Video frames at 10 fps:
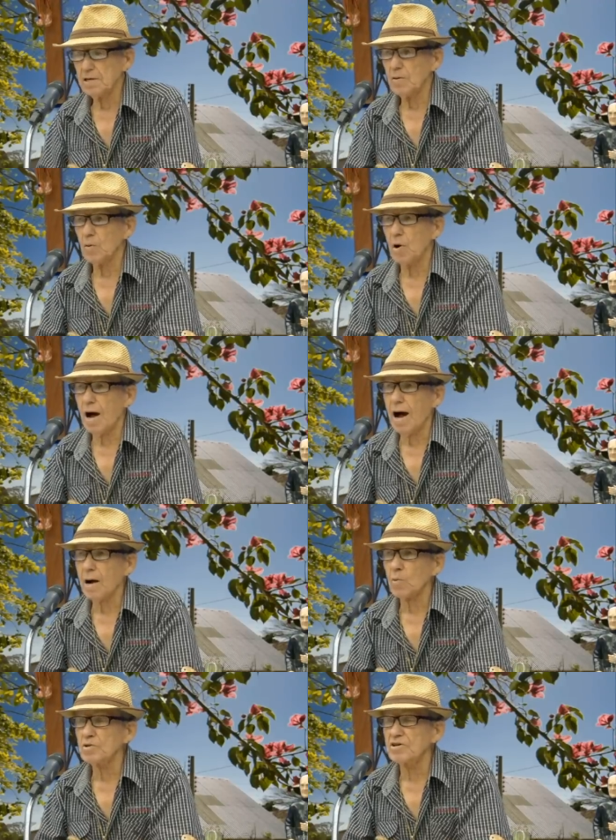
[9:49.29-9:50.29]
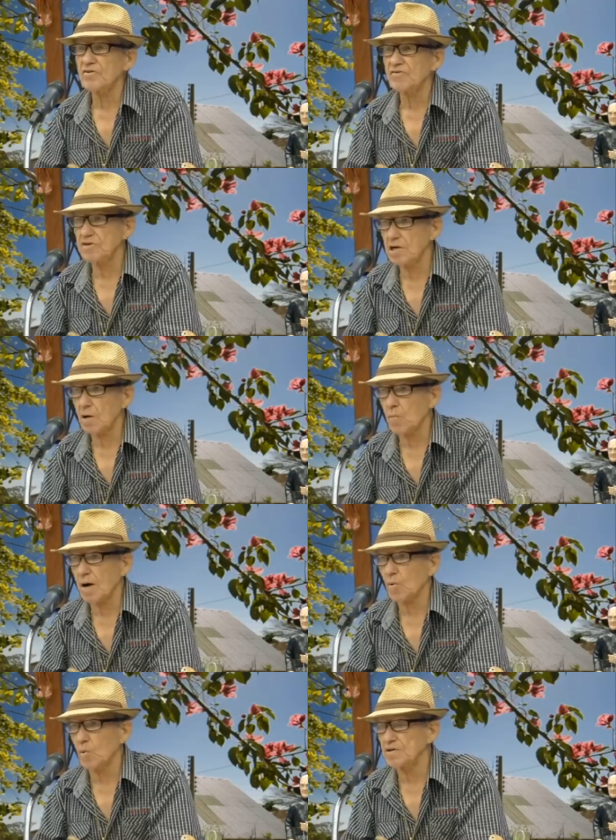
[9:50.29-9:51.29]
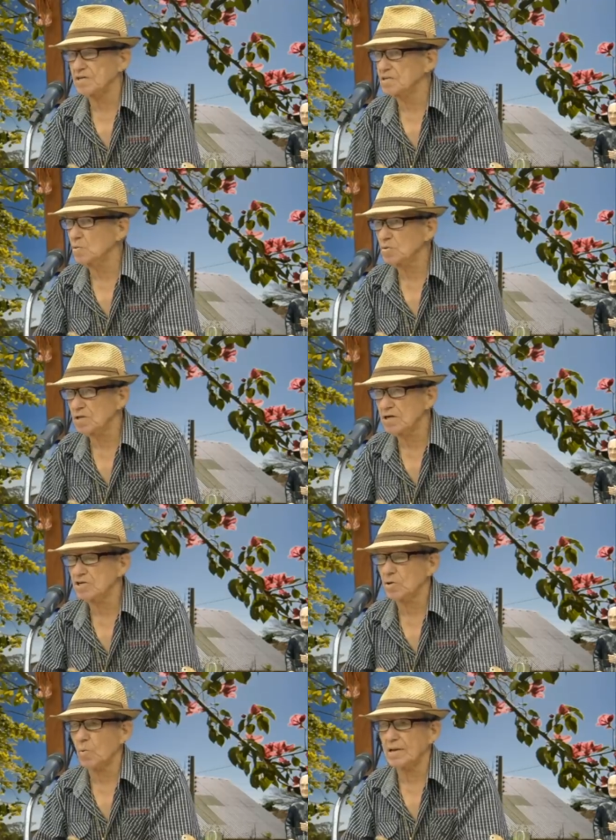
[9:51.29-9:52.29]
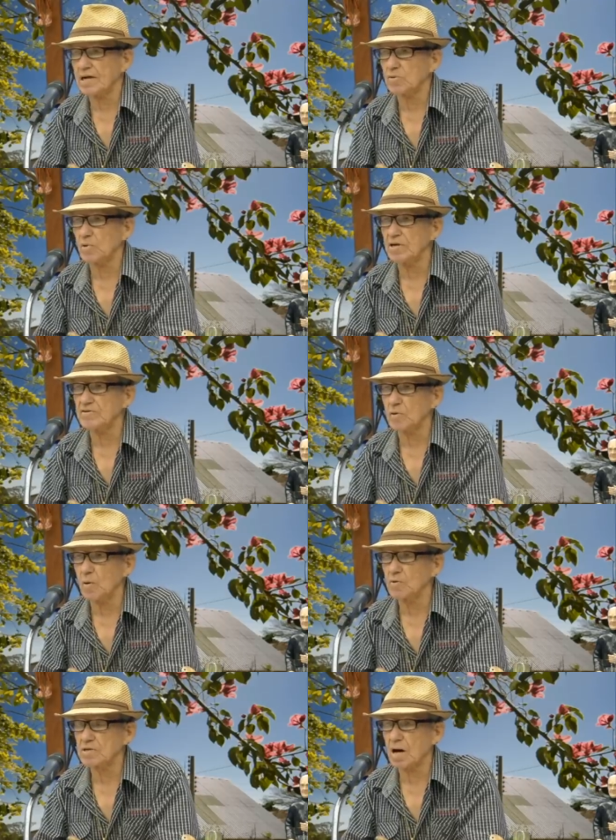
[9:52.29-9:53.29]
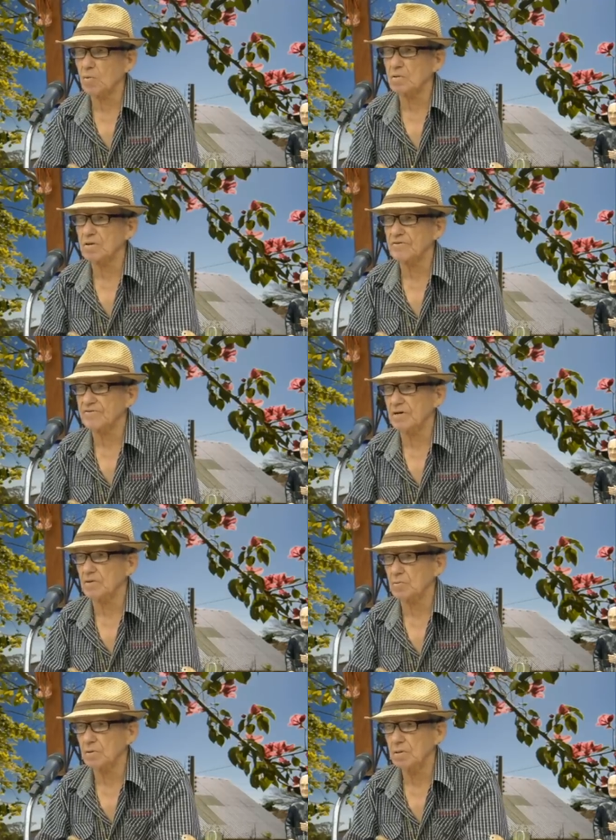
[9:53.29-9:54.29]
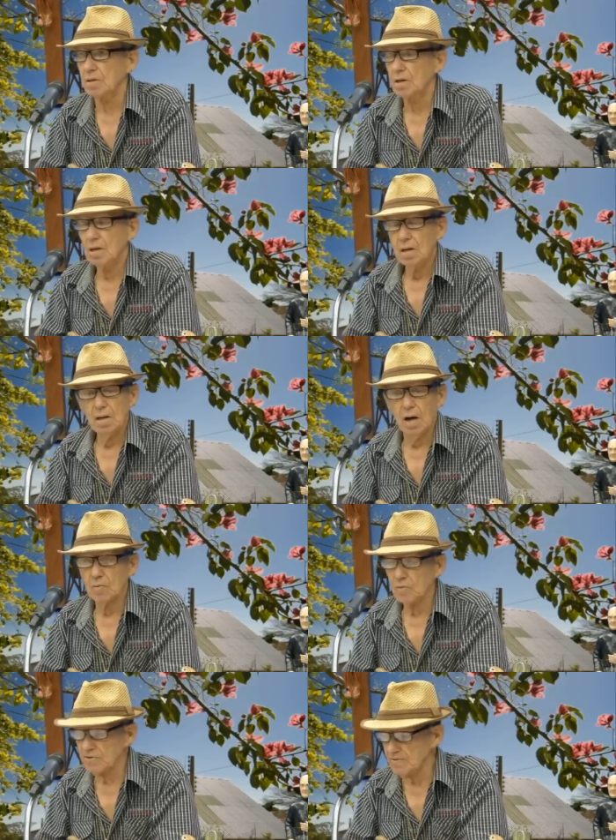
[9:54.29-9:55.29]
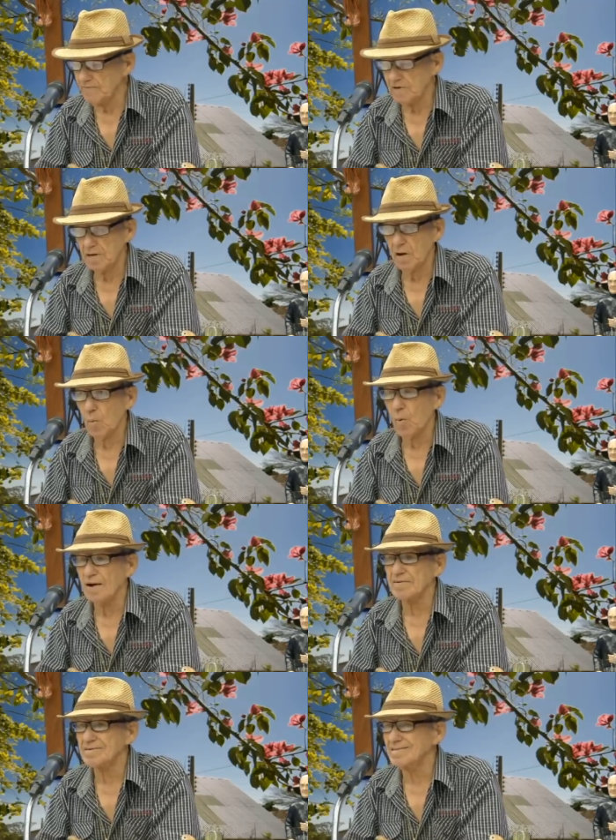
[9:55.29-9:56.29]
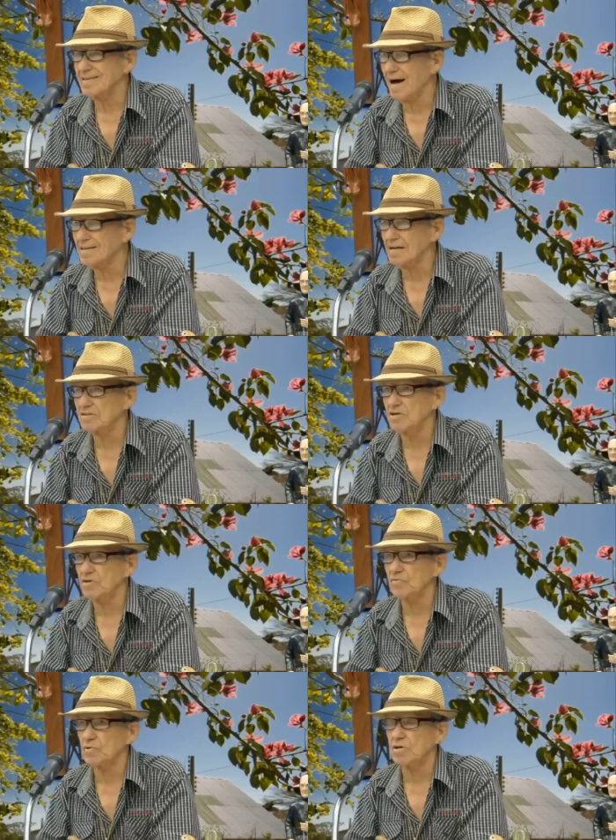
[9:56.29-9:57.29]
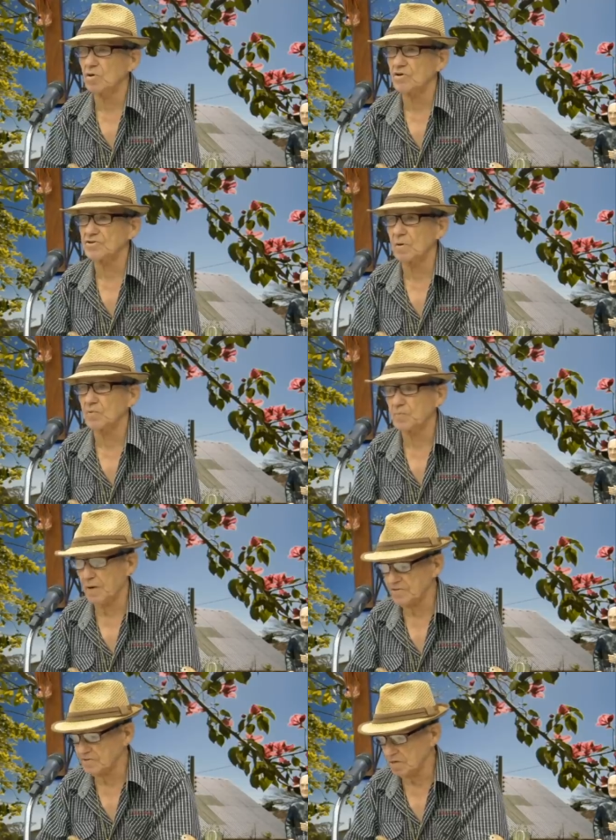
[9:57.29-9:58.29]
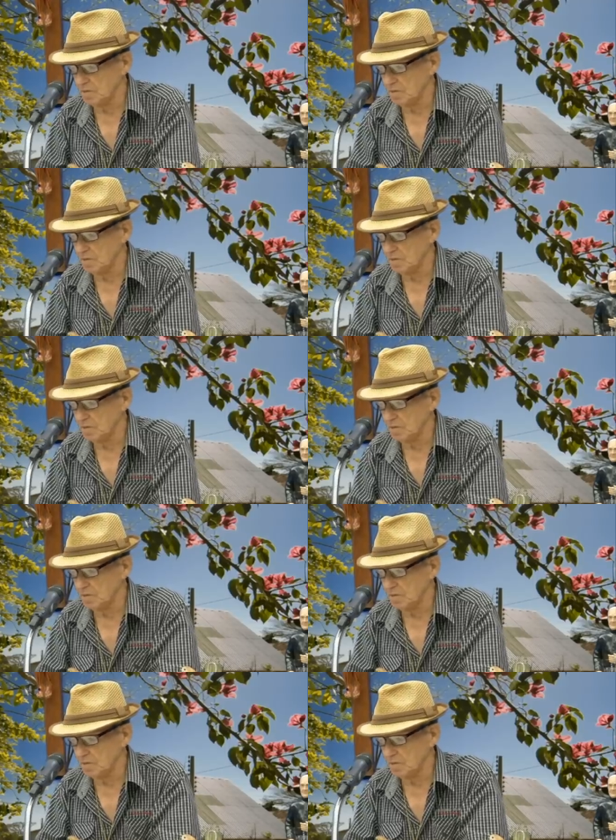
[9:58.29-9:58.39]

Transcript: acontecia alguma coisa tão triste com a natureza como está acontecendo? Não, não se via quase nada disso que nós estamos passando.